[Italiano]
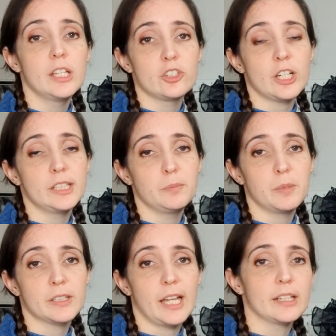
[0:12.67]
cerca di
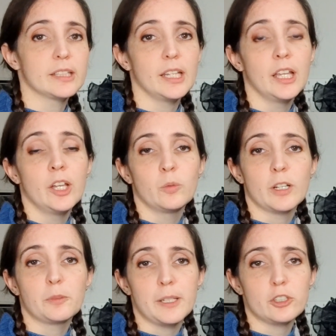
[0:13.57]
portarti una
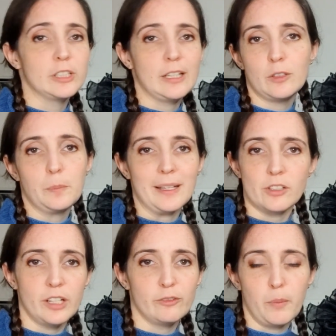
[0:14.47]
specie di
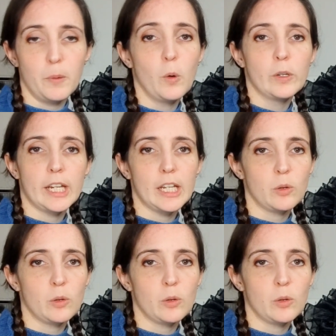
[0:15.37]
spazzole a vapore,